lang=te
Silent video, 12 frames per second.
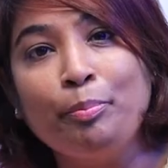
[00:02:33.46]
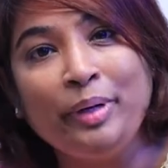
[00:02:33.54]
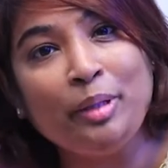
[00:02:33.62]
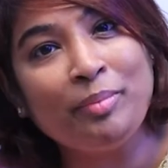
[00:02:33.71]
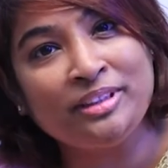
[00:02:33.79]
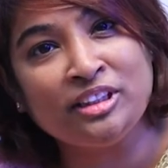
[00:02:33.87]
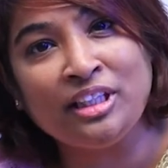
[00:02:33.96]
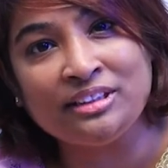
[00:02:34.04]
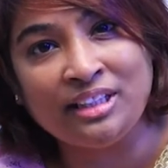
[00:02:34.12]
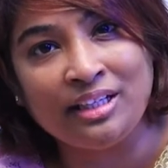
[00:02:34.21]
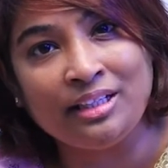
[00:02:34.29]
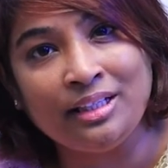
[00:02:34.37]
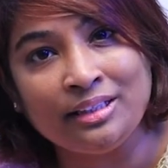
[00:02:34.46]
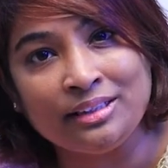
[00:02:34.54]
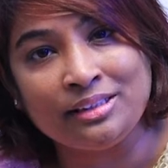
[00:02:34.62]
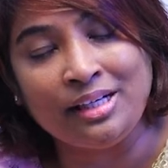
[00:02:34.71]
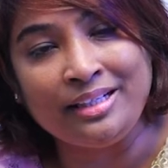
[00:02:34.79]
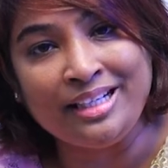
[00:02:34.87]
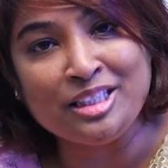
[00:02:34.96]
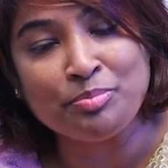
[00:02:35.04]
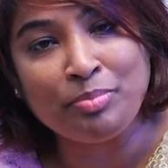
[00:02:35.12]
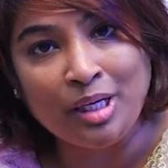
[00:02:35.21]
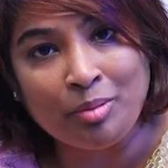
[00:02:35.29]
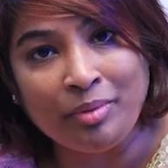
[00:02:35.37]
ప్రీమెచ్యూర్ ఎజాక్యులేషన్ అంటే
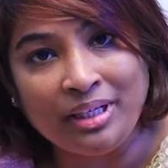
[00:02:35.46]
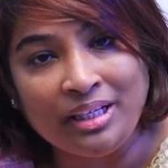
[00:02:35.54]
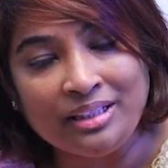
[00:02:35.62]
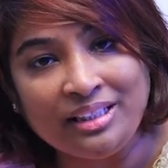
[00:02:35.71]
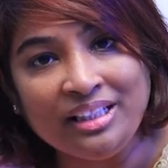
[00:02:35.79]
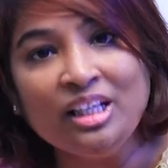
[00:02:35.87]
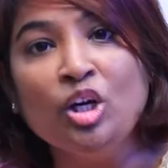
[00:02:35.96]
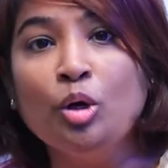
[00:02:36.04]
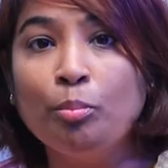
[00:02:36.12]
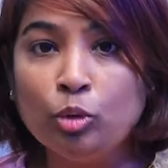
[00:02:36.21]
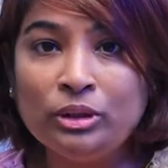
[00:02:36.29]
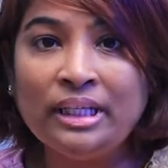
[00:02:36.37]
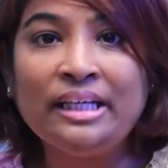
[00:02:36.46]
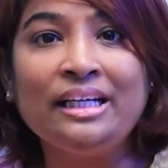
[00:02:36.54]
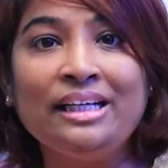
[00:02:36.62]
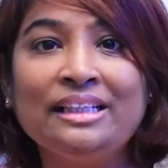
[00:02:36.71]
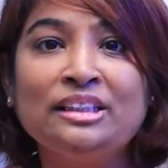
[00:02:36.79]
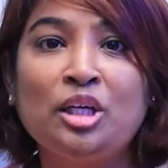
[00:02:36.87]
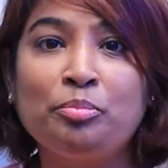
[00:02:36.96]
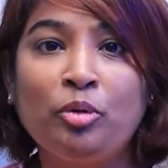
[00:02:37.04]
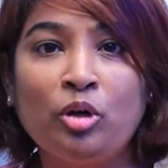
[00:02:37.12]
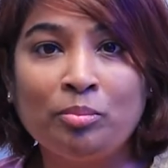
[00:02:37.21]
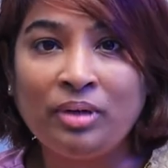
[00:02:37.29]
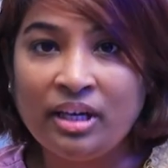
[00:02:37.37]
స్పర్మ్ అనేది ముందే రిలీజ్
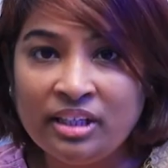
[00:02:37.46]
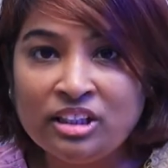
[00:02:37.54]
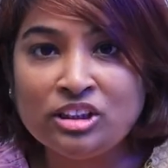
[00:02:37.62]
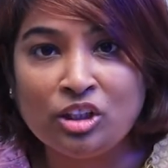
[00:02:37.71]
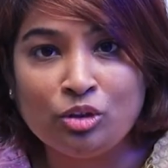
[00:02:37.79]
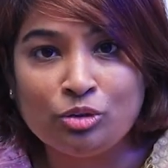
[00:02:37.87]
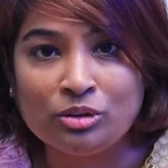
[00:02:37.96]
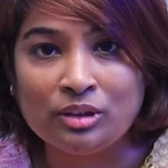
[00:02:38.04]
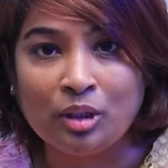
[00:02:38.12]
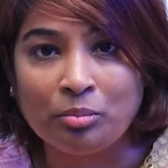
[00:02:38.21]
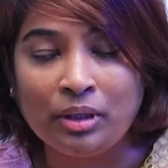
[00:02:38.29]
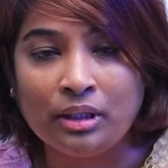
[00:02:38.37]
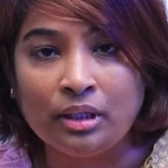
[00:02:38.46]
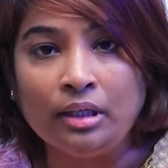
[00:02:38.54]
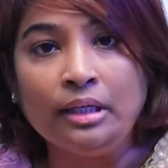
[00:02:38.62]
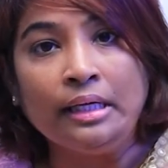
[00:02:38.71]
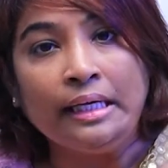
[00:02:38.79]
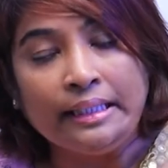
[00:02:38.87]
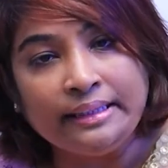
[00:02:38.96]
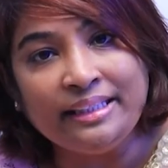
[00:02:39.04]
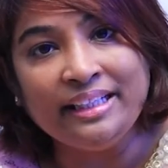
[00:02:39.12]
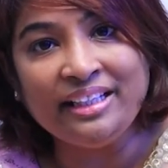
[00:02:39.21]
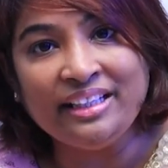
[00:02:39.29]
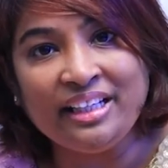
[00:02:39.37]
అయిపోవడం లాంటి అనమాట
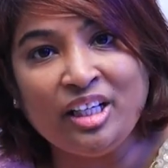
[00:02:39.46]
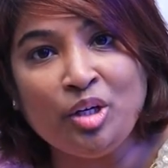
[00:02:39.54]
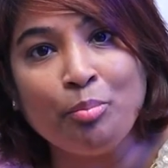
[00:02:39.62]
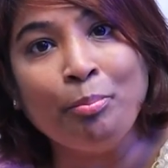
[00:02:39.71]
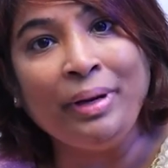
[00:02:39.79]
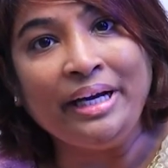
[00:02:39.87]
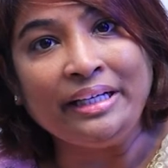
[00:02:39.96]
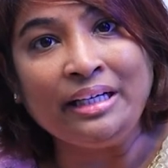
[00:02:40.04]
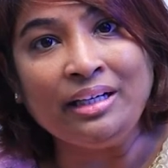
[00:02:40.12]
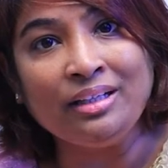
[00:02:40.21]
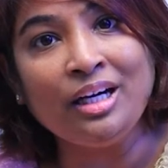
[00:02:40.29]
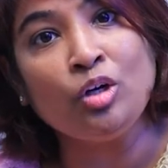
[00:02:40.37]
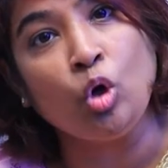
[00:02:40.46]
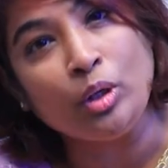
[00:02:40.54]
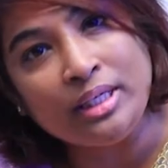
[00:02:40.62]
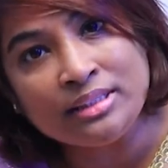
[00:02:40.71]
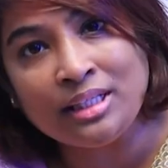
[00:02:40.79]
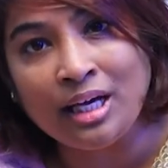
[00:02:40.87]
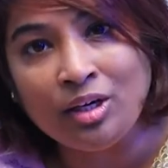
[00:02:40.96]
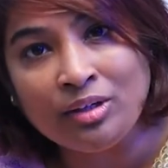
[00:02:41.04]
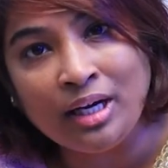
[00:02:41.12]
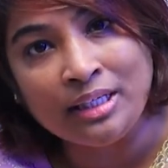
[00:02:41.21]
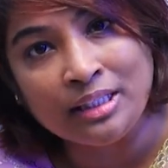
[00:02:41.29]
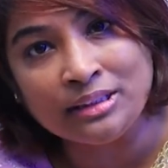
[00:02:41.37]
దీనికి మెడికల్గా కొన్నిసార్లు
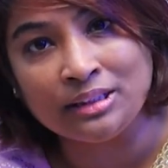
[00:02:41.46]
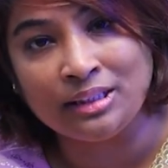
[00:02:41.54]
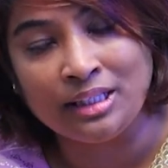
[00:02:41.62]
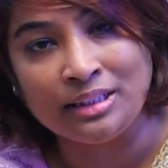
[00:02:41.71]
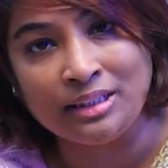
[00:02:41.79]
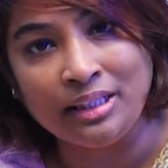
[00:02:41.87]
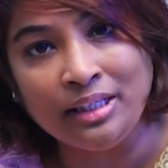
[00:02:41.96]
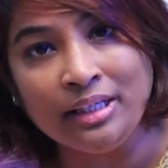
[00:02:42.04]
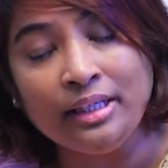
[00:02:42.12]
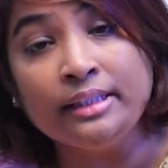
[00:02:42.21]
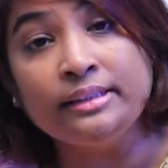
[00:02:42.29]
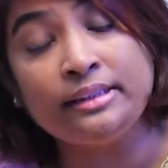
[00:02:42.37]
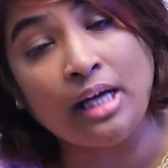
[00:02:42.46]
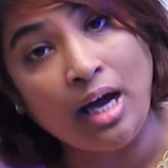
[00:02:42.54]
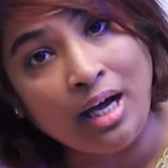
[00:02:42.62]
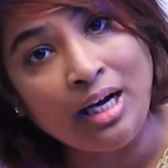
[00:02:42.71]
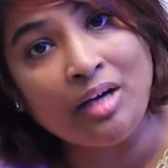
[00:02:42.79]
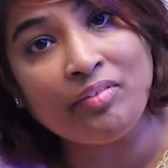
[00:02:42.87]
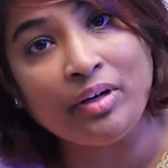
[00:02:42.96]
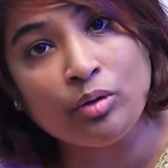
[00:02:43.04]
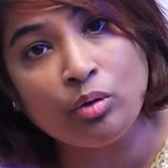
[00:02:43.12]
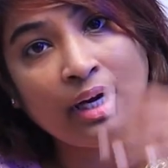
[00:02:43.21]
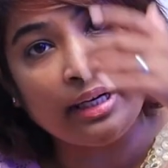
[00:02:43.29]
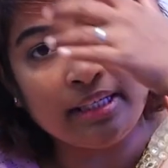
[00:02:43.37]
కండిషన్ అయితే చాలా
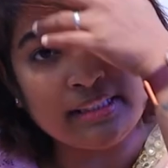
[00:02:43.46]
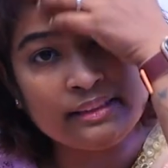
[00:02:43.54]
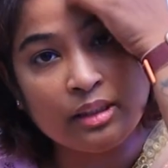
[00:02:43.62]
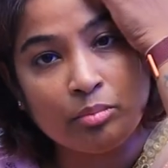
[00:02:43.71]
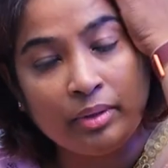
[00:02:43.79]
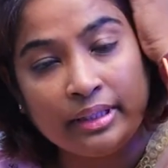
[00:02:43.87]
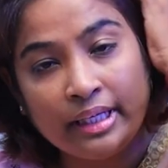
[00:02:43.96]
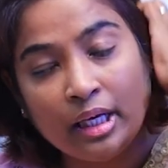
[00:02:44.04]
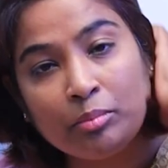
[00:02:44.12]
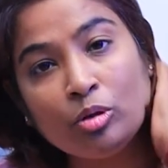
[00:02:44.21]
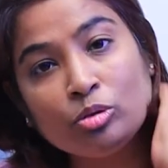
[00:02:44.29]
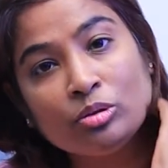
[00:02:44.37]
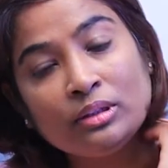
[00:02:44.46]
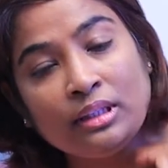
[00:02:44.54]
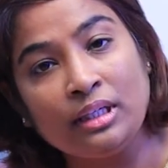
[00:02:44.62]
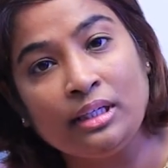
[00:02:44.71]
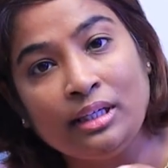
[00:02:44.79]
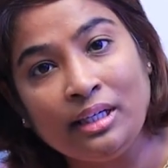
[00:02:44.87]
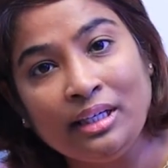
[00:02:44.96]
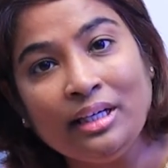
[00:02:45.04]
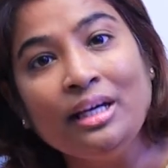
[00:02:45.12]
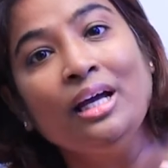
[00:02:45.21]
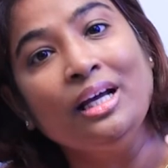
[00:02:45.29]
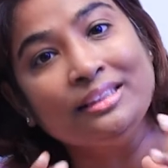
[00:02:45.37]
వరకు కండిషన్ మనకి ఏమవుతుంది అంటే
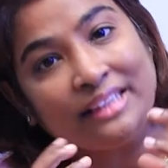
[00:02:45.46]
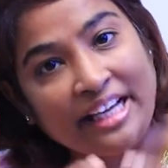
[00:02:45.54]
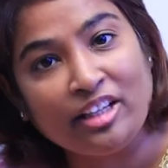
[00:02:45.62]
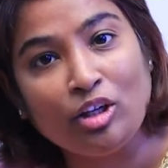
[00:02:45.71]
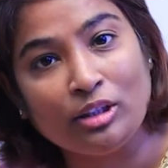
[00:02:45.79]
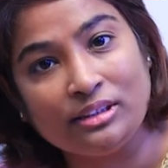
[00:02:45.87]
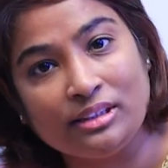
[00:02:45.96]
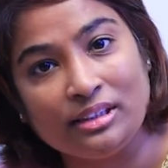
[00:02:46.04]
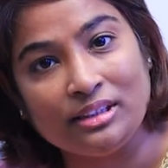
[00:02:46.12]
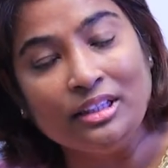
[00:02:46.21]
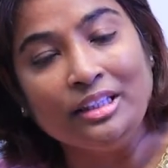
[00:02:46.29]
సైకలాజికల్